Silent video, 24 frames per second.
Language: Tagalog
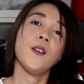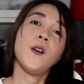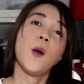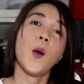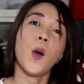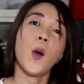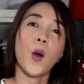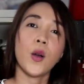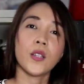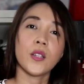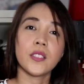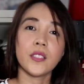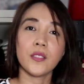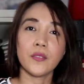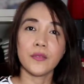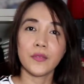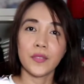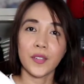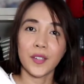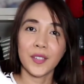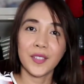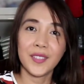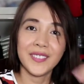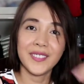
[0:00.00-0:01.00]
O, oh, di
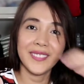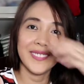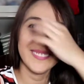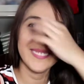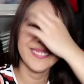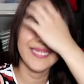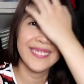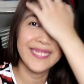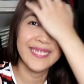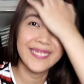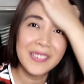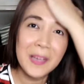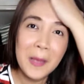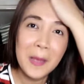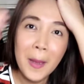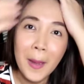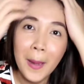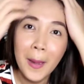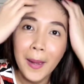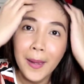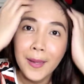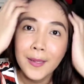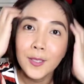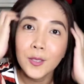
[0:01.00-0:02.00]
ba?
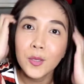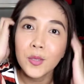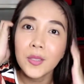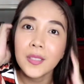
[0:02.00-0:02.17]
Dito